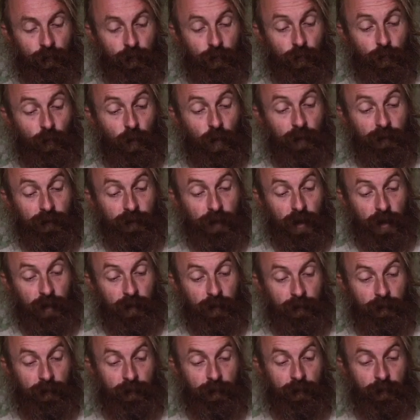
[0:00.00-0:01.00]
«Что она?»
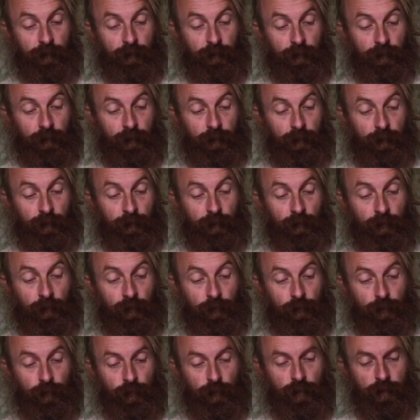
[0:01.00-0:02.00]

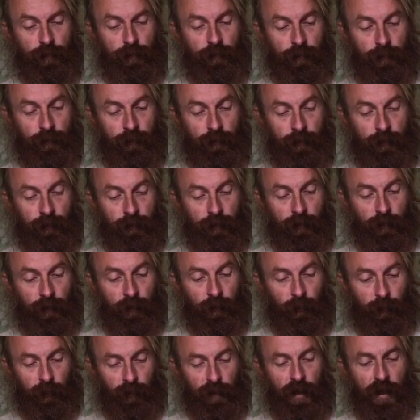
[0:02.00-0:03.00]
«Что?»
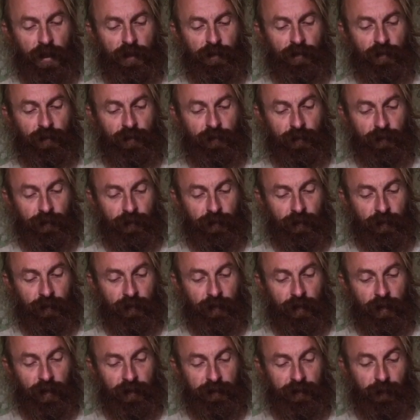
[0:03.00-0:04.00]
«Плачет,
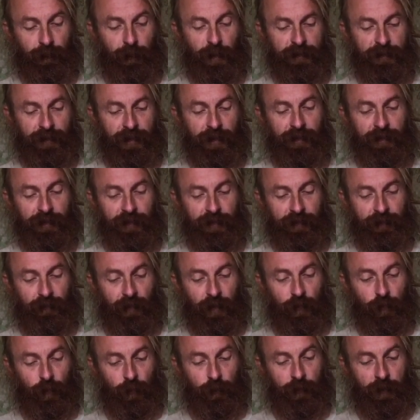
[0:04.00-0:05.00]
а сама стоит на
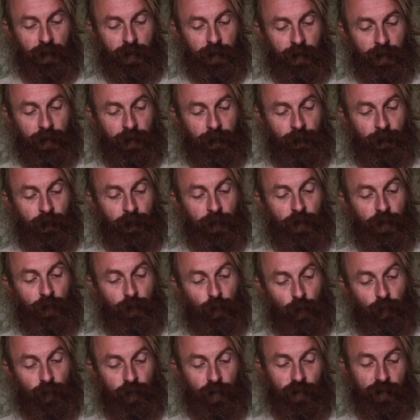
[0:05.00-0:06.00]
своем. Не
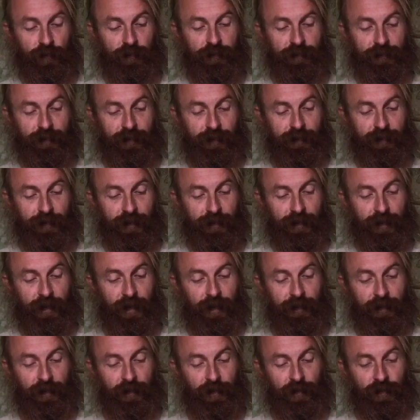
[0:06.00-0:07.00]
должен, дескать, Илья
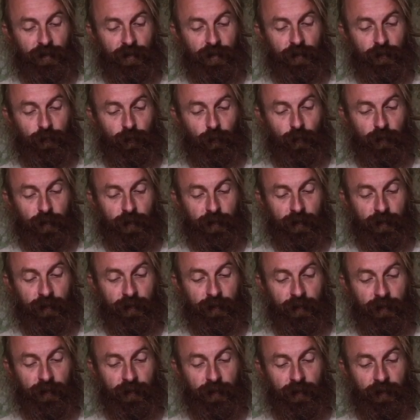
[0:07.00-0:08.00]
Ильич, да и только.
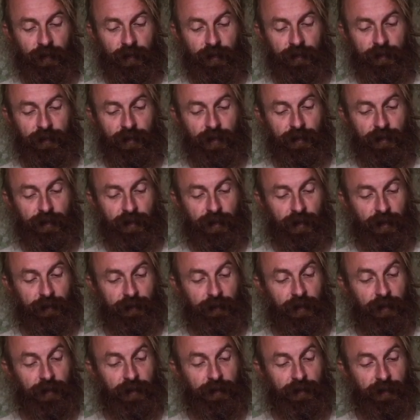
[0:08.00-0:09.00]
И денег
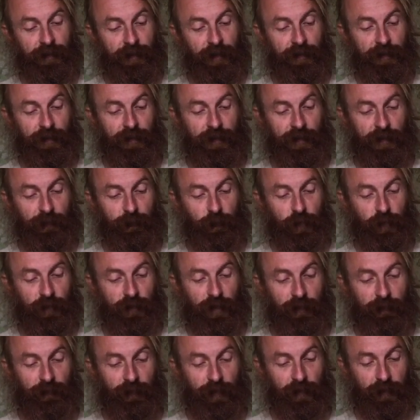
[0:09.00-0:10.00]
она никаких ему не
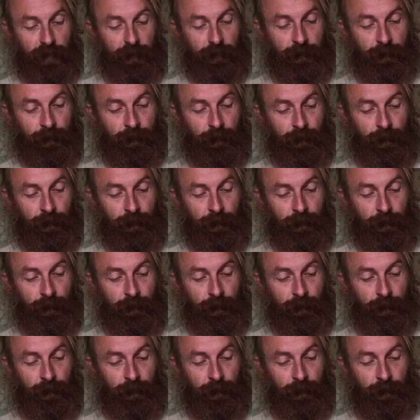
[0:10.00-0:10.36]
давала».